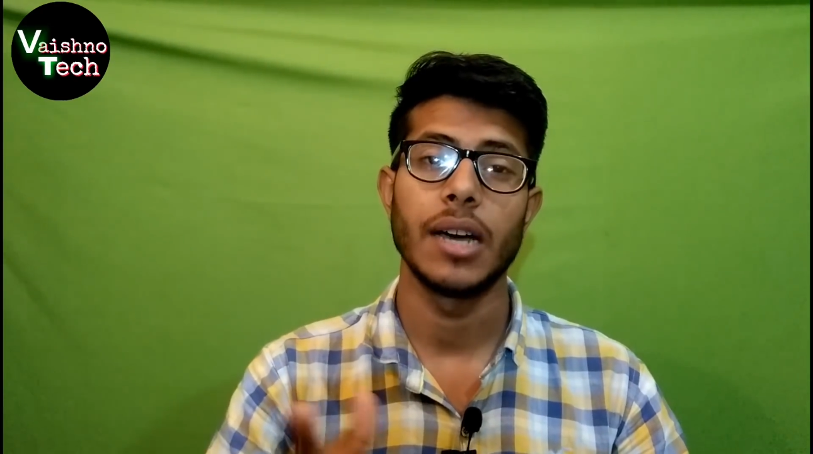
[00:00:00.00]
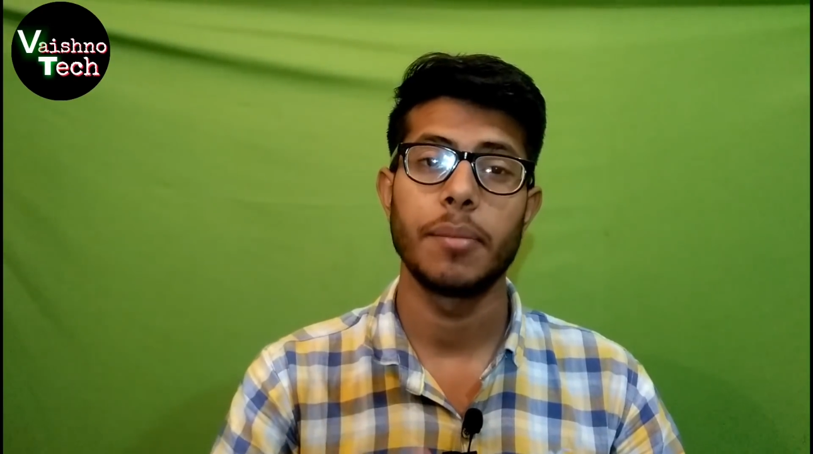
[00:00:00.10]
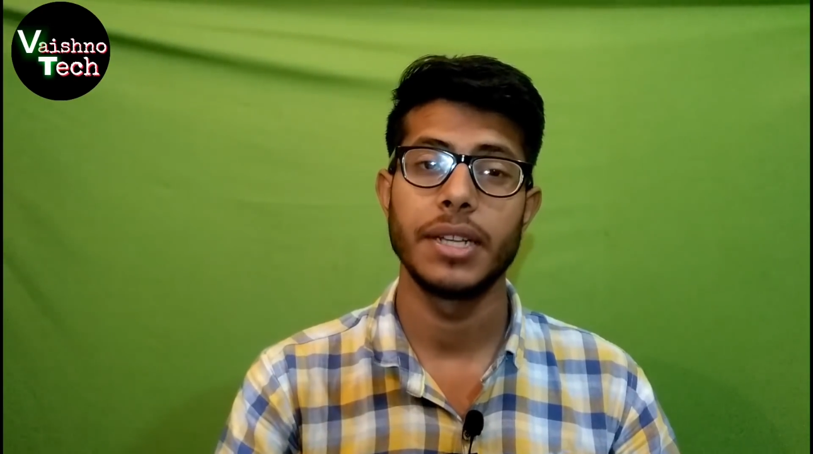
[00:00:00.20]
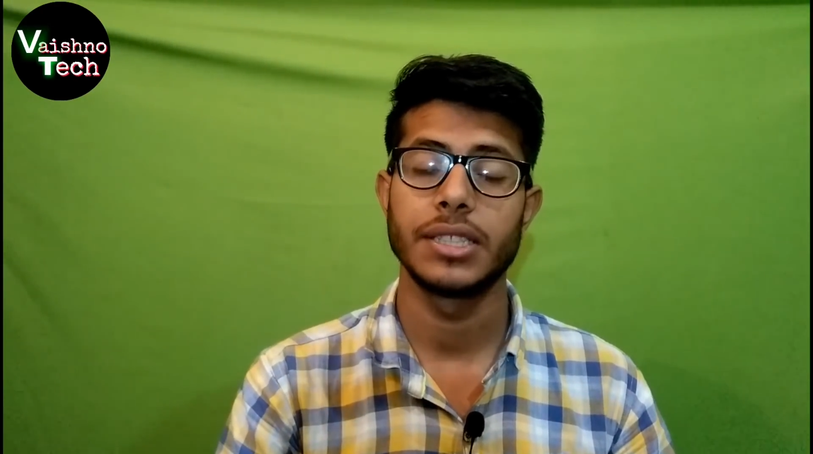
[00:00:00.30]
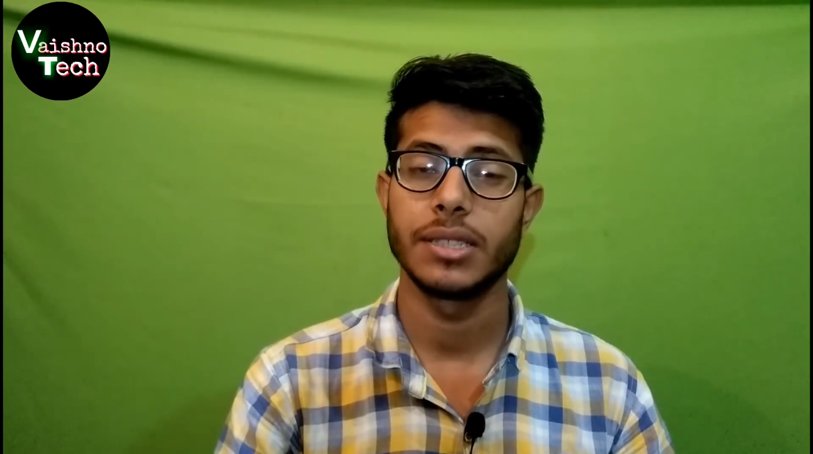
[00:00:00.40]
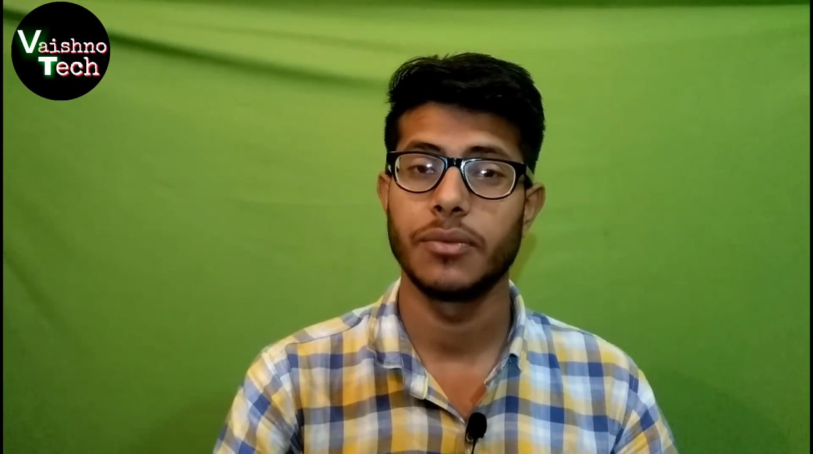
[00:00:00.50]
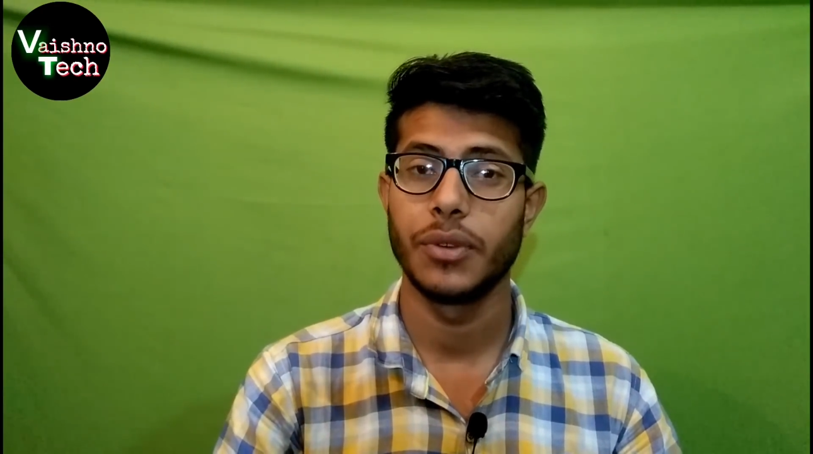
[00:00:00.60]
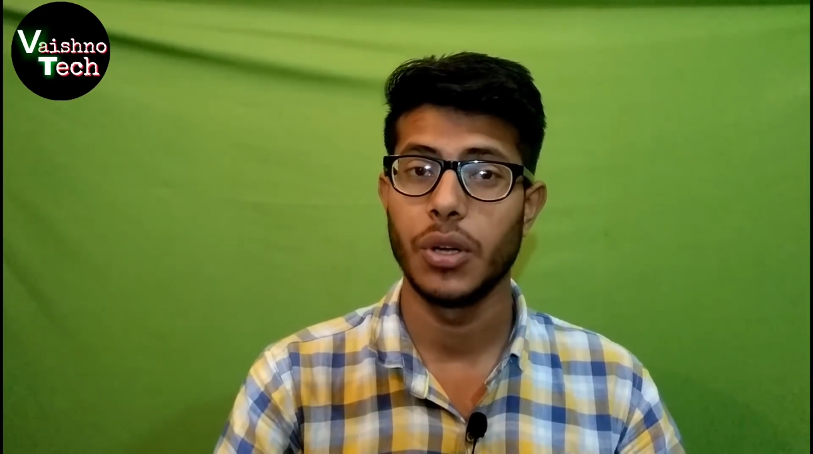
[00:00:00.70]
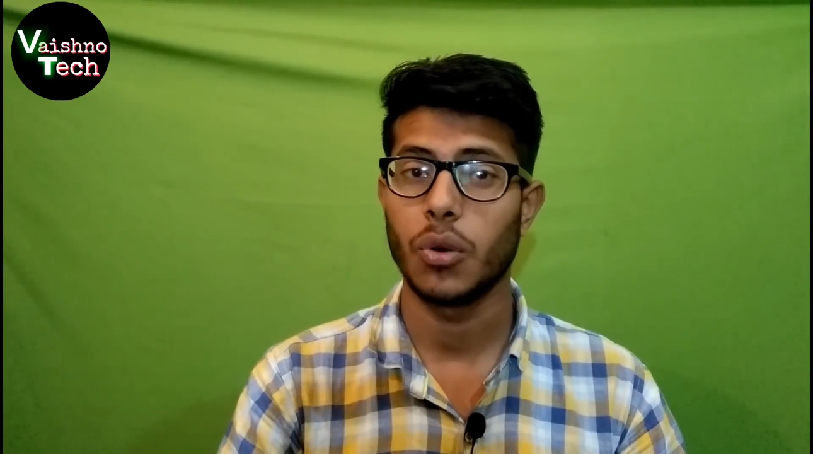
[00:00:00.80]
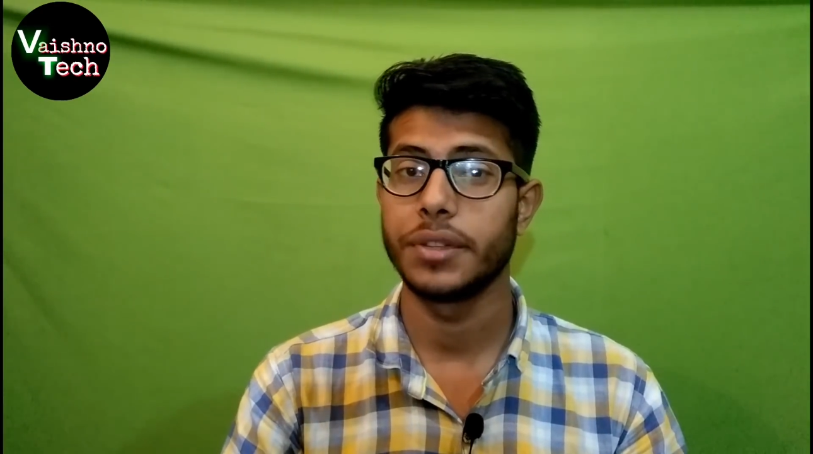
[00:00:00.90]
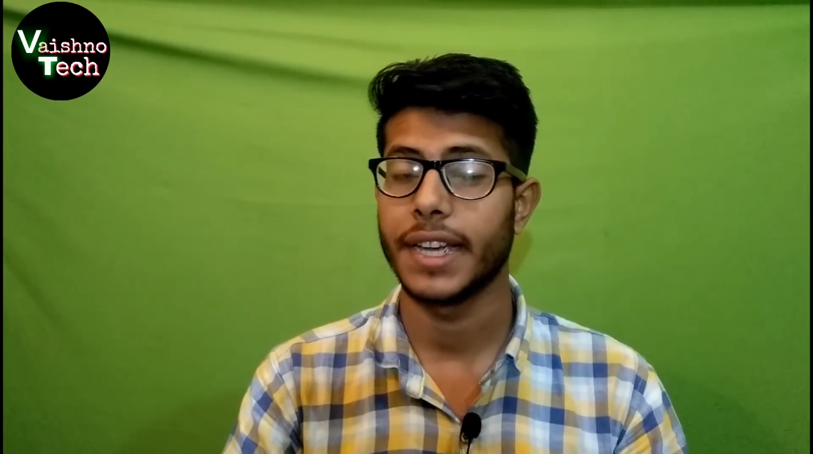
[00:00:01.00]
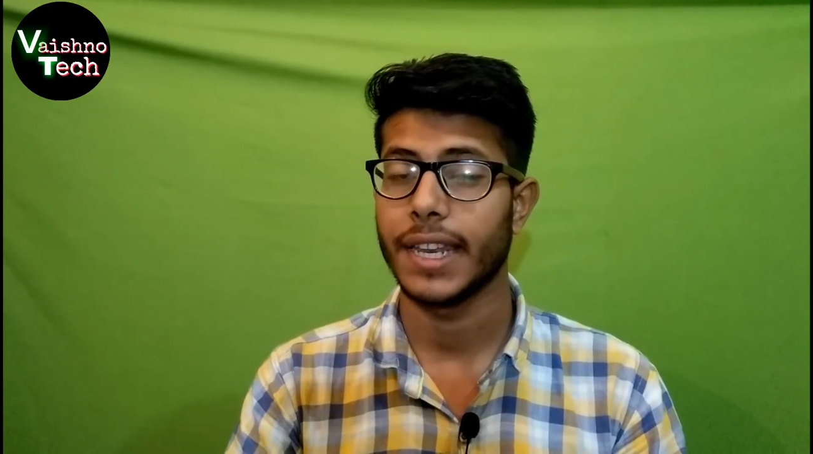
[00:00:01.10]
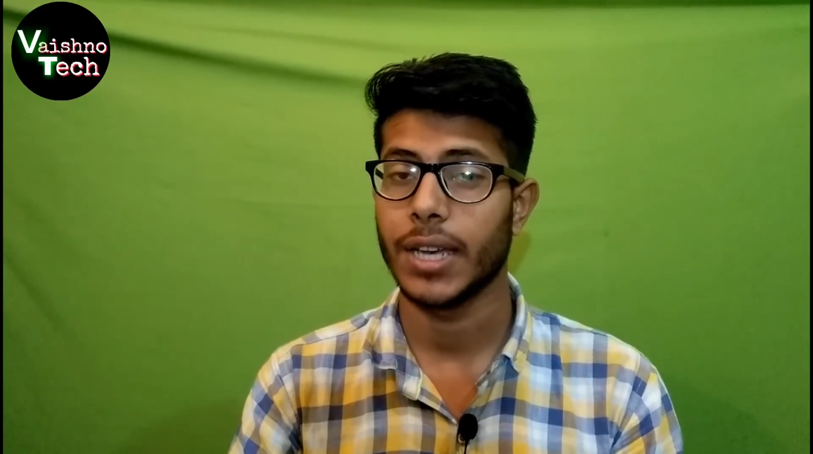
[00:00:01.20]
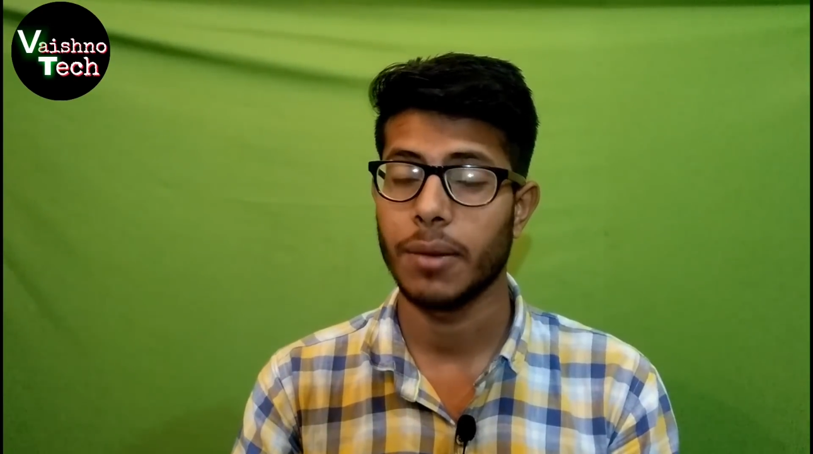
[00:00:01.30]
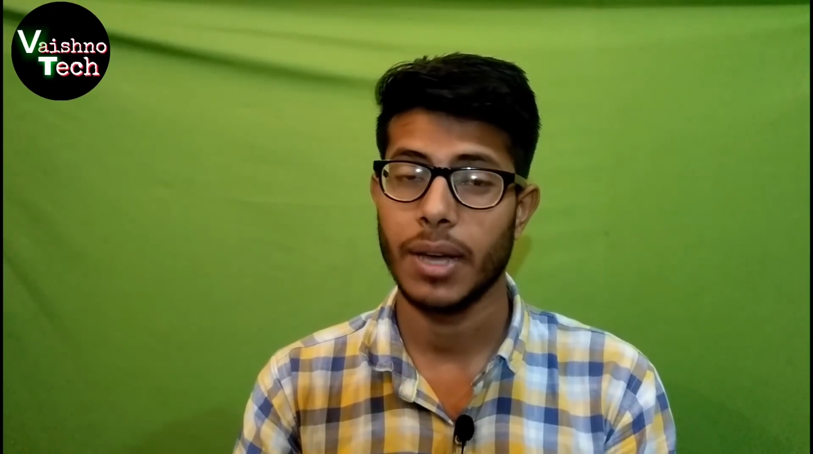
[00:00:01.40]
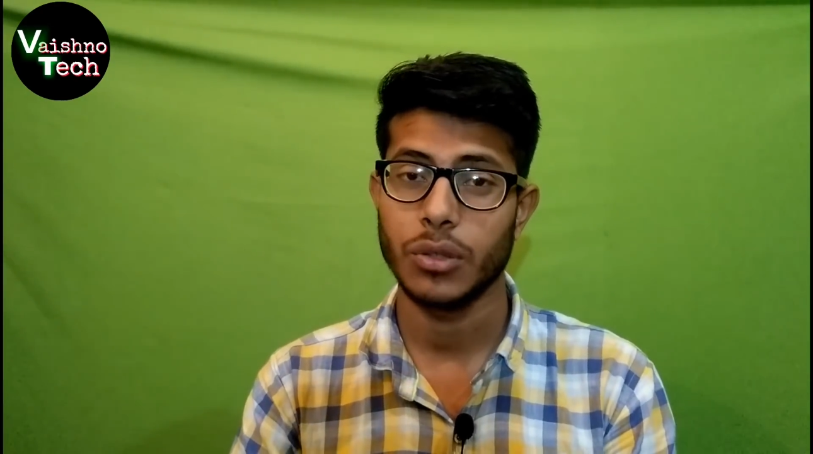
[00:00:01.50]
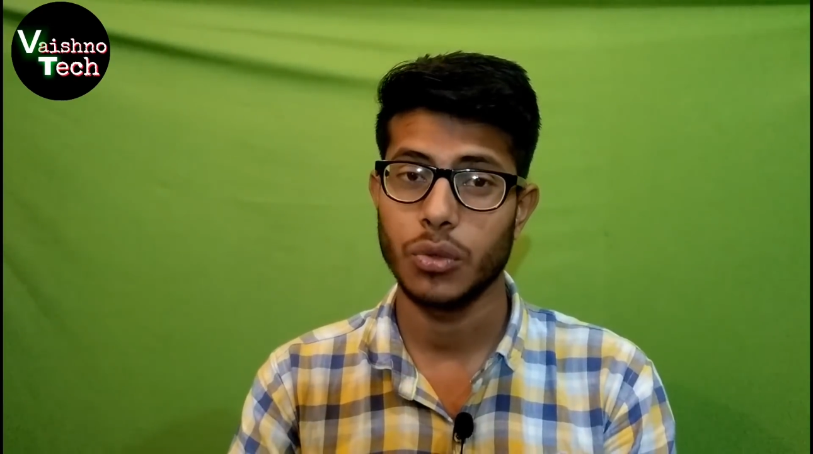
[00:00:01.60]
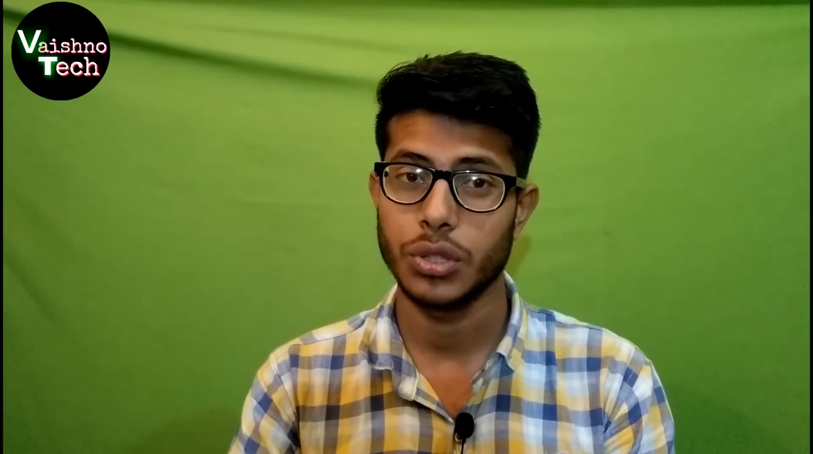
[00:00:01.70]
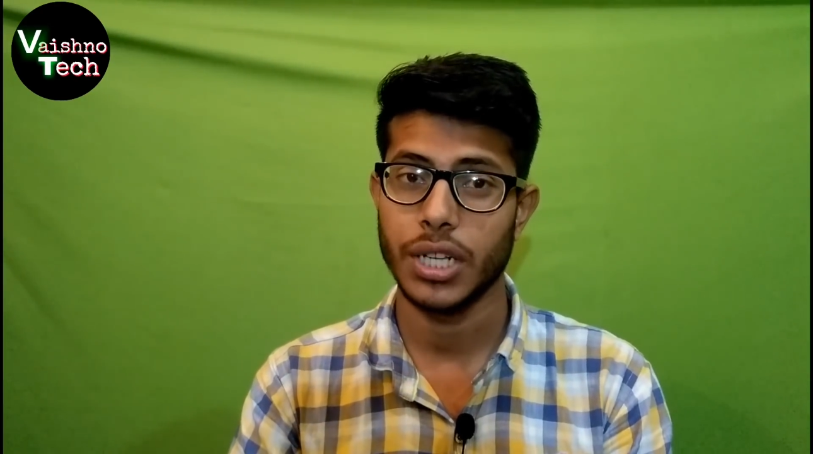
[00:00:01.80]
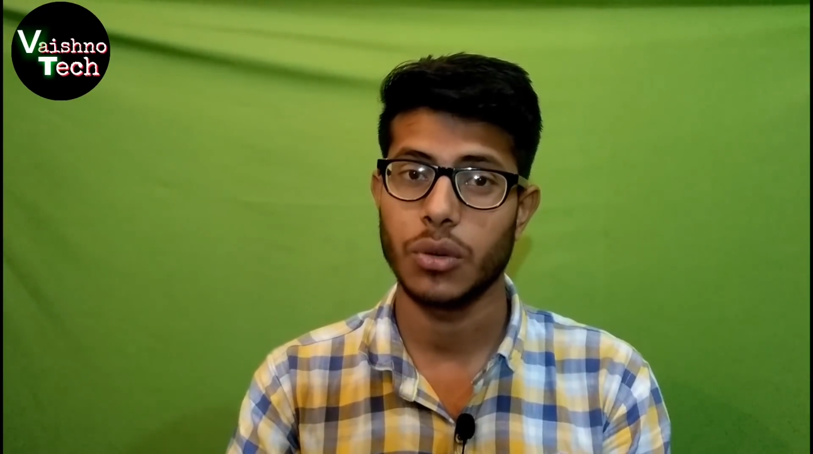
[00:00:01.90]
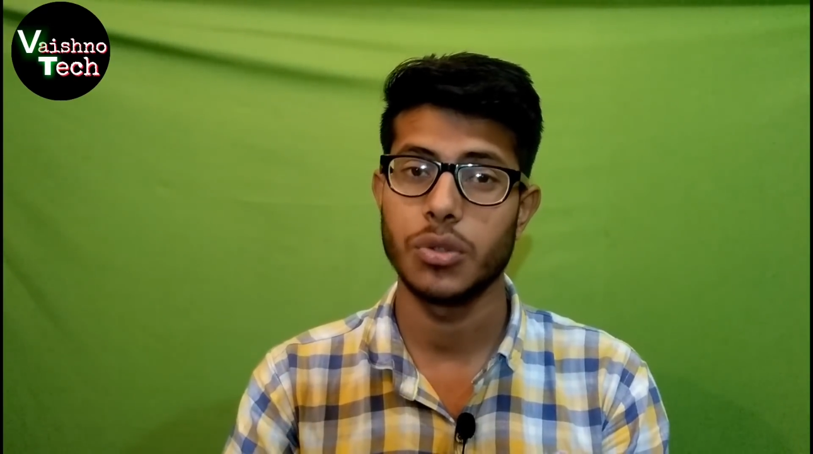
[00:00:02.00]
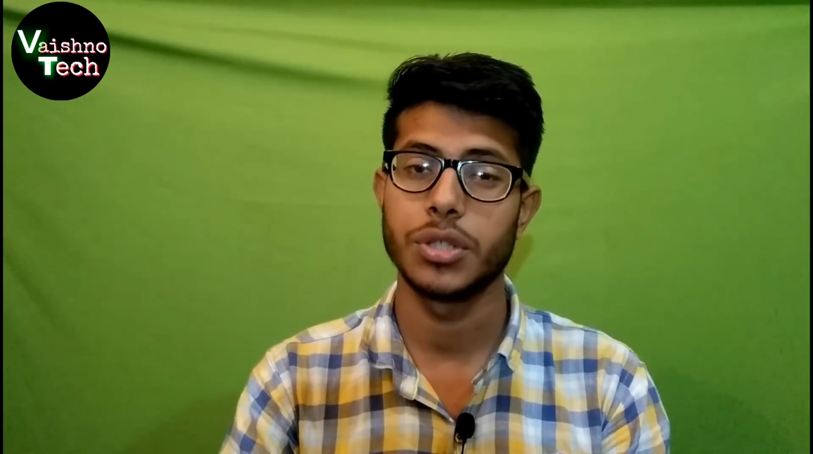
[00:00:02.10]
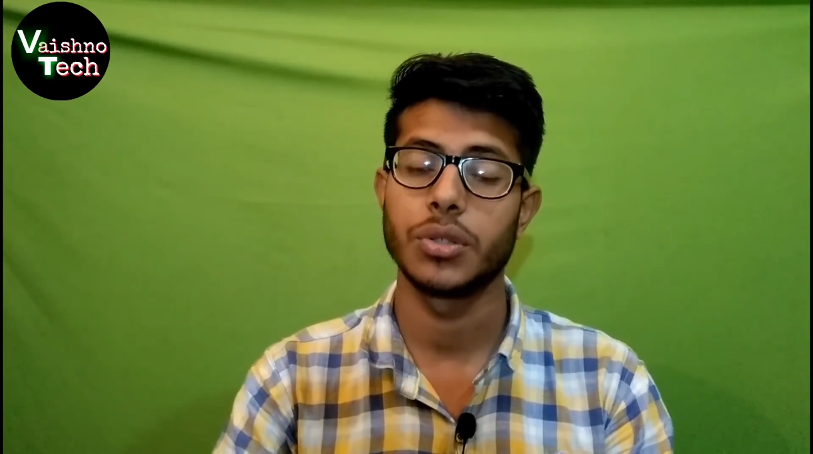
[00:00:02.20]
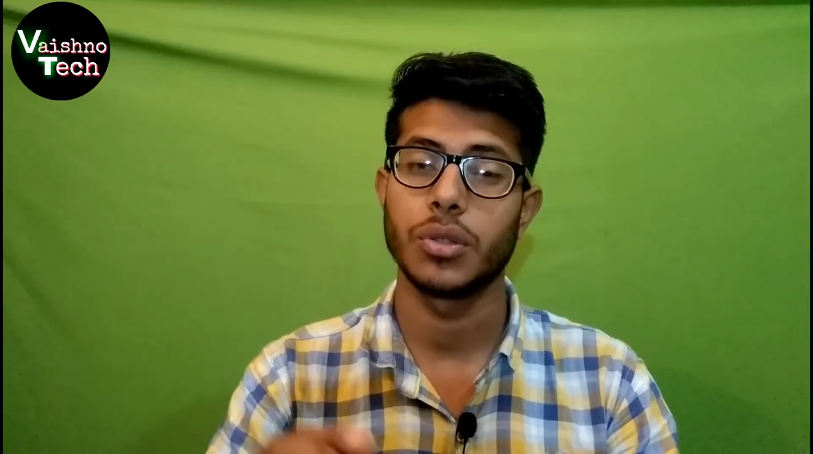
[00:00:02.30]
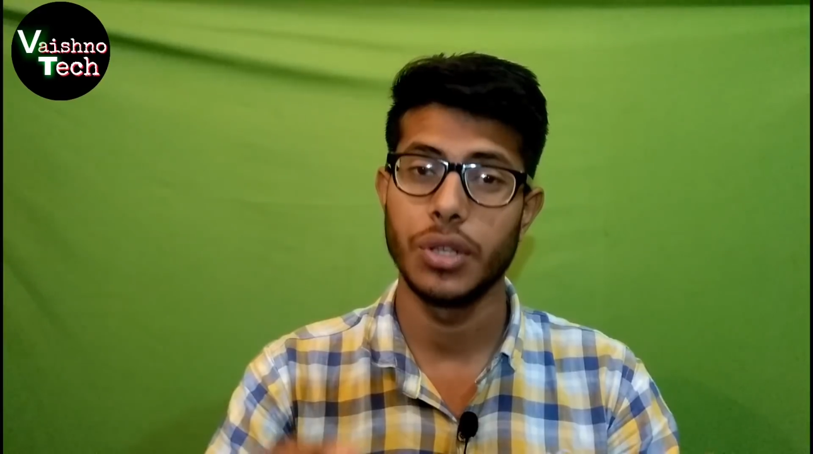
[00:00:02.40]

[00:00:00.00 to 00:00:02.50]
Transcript: जहाँ पर इस वीडियो को देखने के बाद कुछ ना कुछ